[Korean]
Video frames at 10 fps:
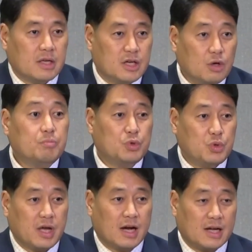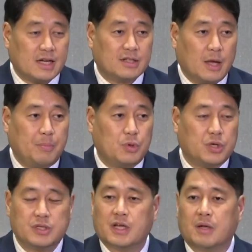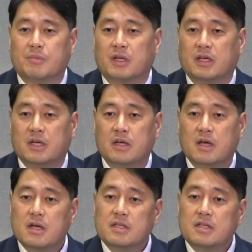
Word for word: 이런 부류의 가장 대표적인 사람들이